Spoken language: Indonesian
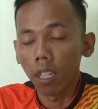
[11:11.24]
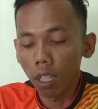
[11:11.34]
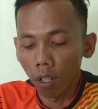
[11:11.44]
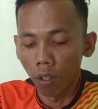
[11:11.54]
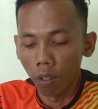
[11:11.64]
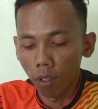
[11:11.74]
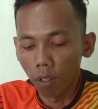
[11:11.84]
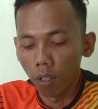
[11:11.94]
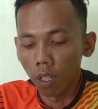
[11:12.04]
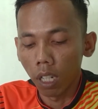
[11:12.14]
Indro
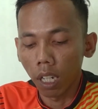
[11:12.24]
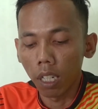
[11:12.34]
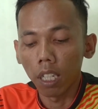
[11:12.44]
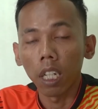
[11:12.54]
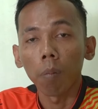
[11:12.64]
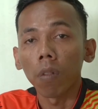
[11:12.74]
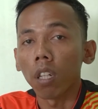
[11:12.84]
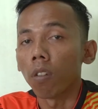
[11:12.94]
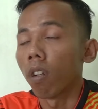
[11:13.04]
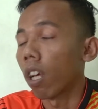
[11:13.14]
dan siap
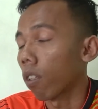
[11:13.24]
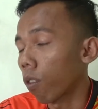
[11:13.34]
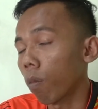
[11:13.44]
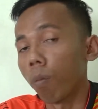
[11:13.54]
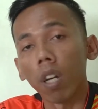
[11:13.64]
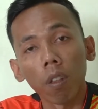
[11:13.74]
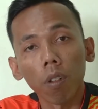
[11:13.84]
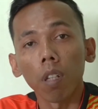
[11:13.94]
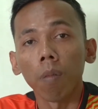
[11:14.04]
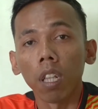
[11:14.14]
terjun langsung membantu
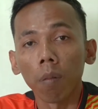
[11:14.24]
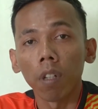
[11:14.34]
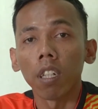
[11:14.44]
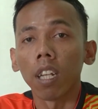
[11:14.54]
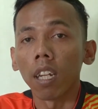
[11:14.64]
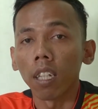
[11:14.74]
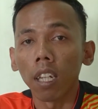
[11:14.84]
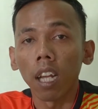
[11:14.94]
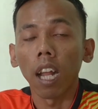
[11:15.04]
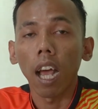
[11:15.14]
teman-teman
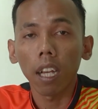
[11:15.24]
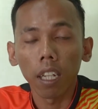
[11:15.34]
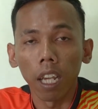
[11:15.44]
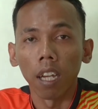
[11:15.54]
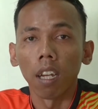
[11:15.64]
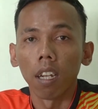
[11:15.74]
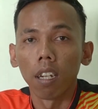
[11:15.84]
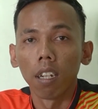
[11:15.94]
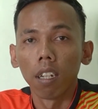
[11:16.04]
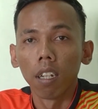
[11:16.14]
jaringan agen
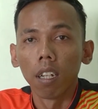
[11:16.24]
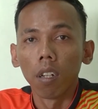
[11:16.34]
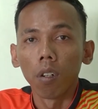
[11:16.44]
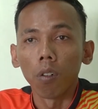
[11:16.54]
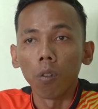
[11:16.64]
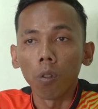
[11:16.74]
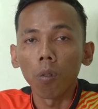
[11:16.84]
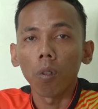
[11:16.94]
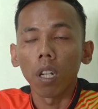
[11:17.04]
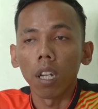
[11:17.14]

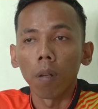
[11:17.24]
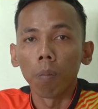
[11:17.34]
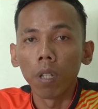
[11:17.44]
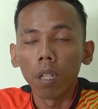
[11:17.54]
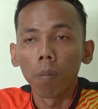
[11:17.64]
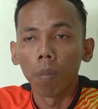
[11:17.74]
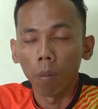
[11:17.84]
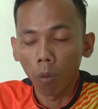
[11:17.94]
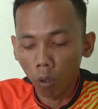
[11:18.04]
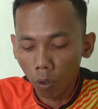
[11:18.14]
untuk lebih
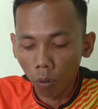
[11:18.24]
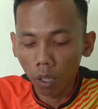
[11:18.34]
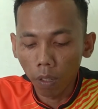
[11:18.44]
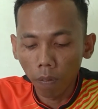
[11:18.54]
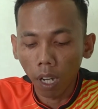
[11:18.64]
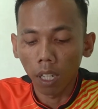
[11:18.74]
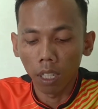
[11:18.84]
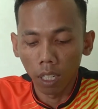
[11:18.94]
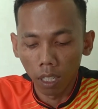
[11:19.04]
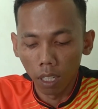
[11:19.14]
berproduktif
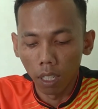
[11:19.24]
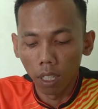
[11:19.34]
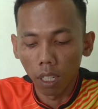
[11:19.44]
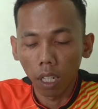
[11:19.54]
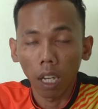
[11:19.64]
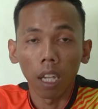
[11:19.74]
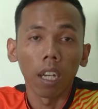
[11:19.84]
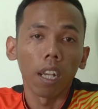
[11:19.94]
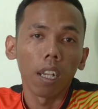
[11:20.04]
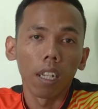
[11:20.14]
lagi
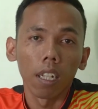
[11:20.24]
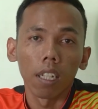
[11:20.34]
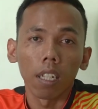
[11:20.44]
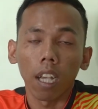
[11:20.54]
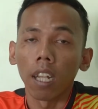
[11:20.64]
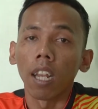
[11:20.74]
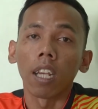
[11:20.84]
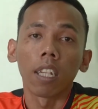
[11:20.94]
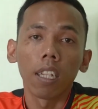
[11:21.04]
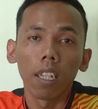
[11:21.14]
karena sekali
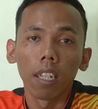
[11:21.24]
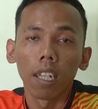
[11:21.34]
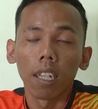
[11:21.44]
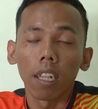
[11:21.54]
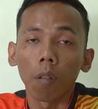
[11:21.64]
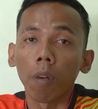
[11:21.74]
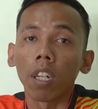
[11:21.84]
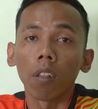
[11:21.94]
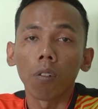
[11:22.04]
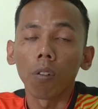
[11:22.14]
lagi teman
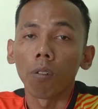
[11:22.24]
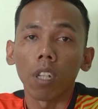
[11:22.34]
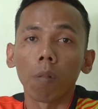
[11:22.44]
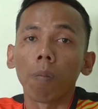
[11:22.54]
itu sukses